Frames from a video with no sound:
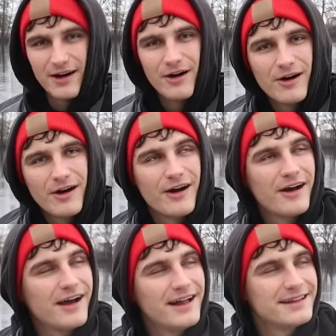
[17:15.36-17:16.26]

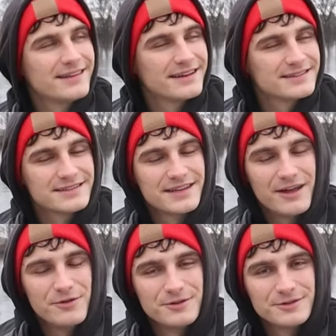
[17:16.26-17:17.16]
Och, Alter, das ist eine
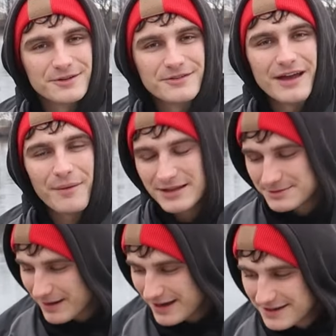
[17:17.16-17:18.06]
Erlösung. Wir haben
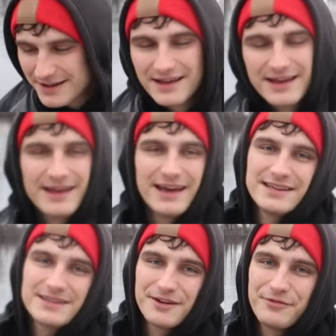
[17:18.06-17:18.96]
jetzt beide
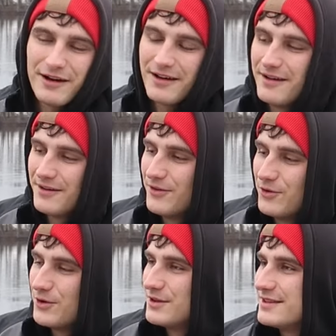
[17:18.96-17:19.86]
Hechte gefangen
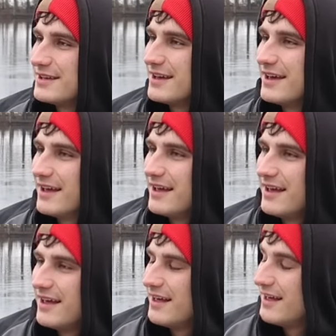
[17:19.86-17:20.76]
und
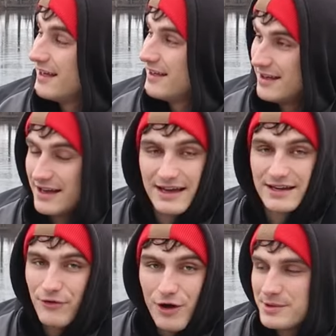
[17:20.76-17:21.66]

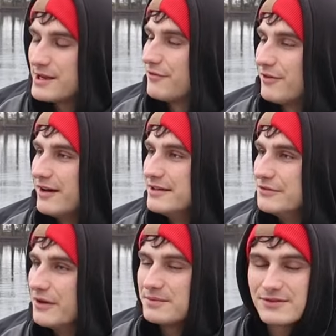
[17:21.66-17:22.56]
ich freue mich einfach.
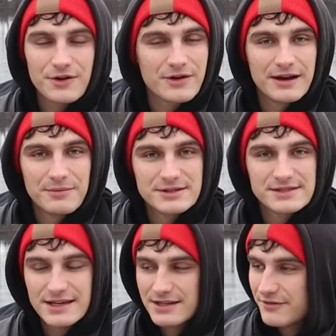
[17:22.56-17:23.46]
Also wir haben zwar noch keine
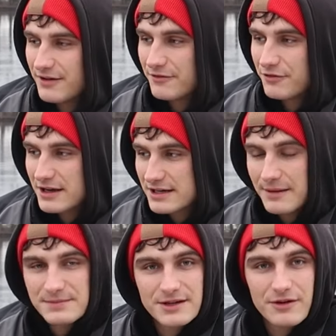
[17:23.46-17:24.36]
Monsterhechte gefangen, vielleicht
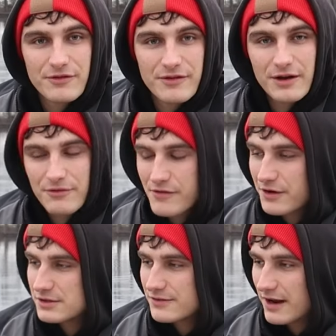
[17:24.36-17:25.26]
klappt es ja noch. Wir werden auf jeden
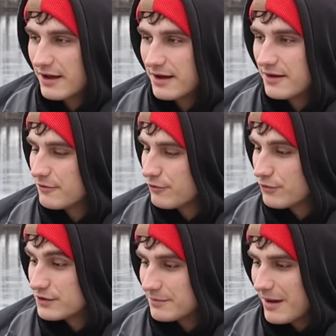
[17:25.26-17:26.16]
Fall noch zwei, drei
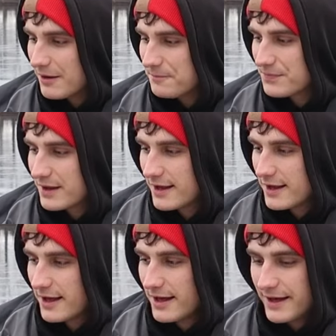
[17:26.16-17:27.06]
Würfchen machen.
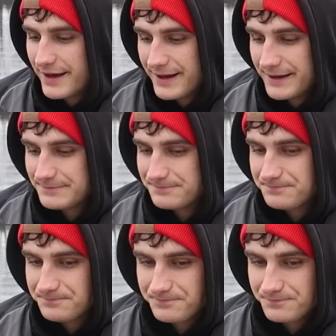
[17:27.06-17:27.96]
Ähm,